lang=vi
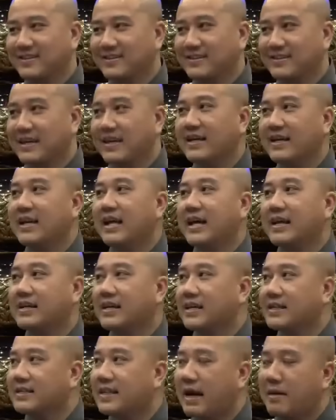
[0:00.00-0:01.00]
Nghĩa là
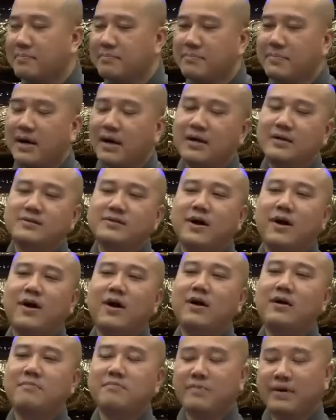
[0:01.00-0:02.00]
cái thâm ơn
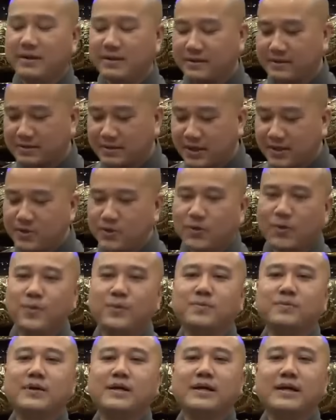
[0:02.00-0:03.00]
đó mình kết
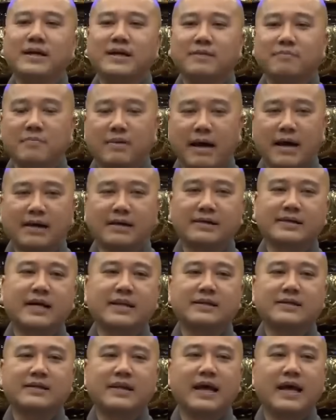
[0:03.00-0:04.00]
thúc bằng
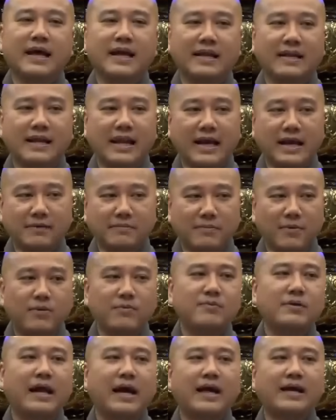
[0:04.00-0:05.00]
cách là lại
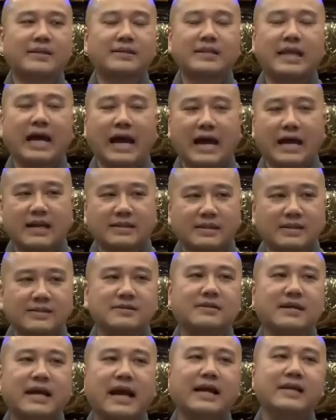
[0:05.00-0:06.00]
bốn lại, tạ
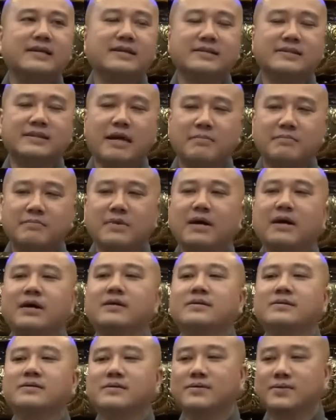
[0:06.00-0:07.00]
tất cả những thâm
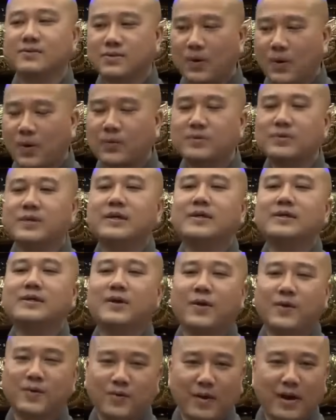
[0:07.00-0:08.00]
ơn tổ
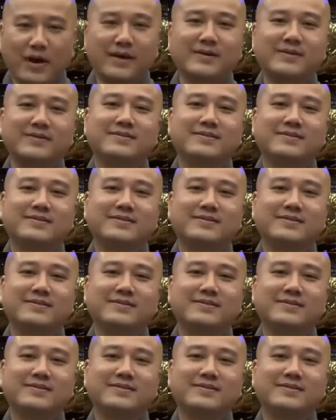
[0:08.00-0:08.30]
tiên nội ngoại.